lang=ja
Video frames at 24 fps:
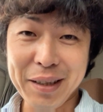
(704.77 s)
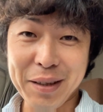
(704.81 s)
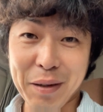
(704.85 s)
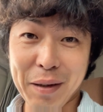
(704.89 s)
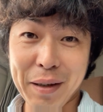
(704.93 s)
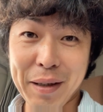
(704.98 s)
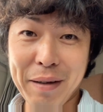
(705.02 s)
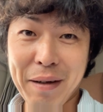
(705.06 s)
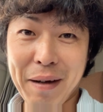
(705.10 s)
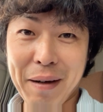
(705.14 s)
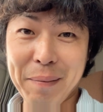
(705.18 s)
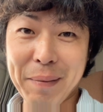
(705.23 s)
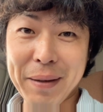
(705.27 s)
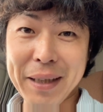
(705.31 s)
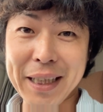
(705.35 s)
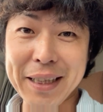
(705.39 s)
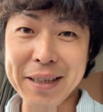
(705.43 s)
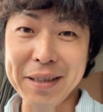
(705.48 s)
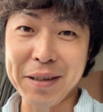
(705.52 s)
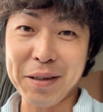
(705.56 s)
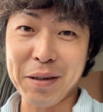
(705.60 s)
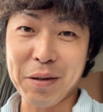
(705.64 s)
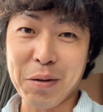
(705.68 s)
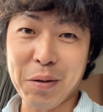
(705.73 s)
それでは
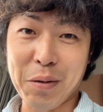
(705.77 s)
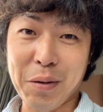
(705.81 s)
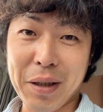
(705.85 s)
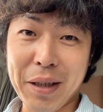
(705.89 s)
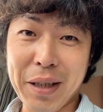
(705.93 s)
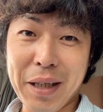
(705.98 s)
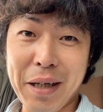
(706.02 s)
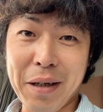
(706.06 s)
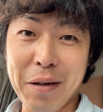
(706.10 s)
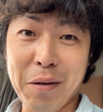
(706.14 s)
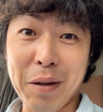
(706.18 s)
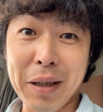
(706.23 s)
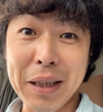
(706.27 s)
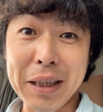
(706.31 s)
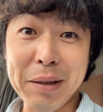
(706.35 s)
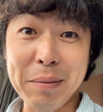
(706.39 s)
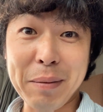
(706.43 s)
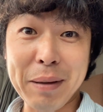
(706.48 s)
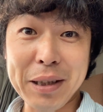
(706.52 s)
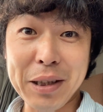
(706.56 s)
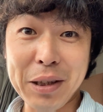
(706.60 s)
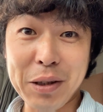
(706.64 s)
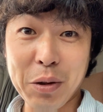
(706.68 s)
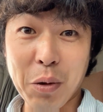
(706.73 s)
また次の動画で
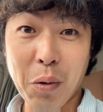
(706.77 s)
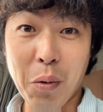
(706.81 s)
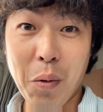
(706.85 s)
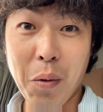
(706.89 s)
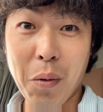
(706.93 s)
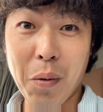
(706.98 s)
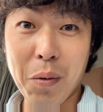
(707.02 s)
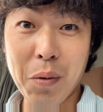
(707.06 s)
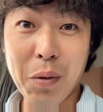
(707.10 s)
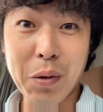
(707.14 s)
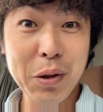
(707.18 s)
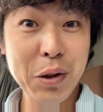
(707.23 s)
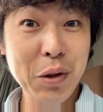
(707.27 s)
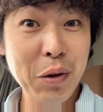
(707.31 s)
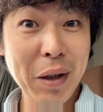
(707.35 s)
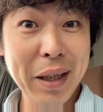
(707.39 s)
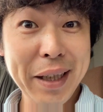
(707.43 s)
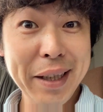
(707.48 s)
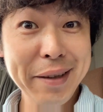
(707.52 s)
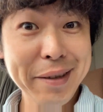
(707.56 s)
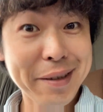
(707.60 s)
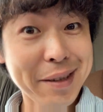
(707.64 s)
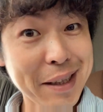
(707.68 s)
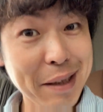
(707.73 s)
お会いしましょう。ご
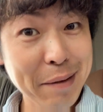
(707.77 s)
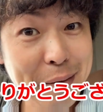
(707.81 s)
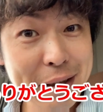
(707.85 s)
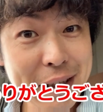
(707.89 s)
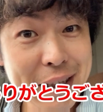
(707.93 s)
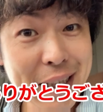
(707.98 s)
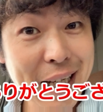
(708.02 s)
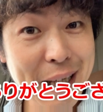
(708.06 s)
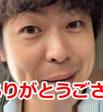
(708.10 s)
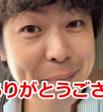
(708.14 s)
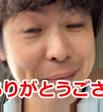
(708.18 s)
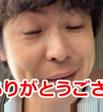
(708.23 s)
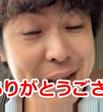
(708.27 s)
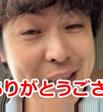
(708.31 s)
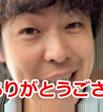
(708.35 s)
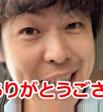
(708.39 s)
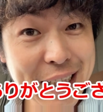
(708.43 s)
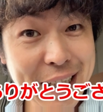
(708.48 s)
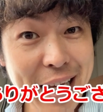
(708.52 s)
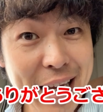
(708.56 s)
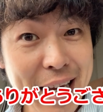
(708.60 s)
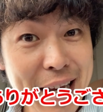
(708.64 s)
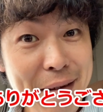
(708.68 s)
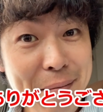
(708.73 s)
視聴ありがとうございました。
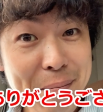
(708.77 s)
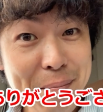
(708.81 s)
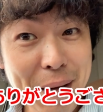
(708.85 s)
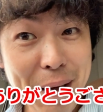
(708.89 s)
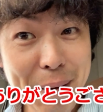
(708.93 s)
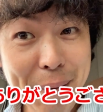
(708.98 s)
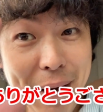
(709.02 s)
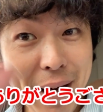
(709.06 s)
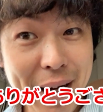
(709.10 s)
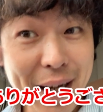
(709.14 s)
じゃあねー。バイ